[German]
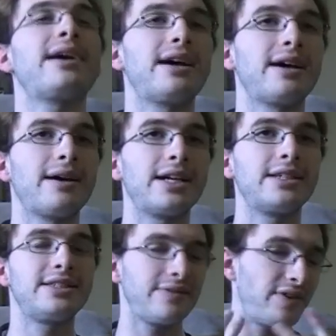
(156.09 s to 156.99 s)
Äh,
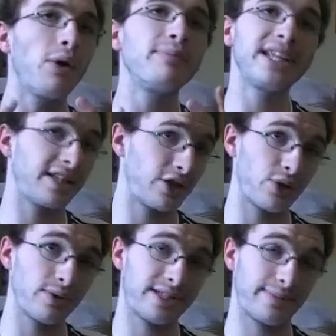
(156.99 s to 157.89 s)
sie will unbedingt die
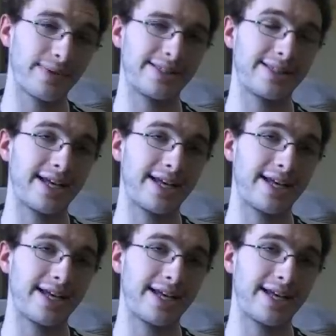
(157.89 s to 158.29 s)
schönste im ganzen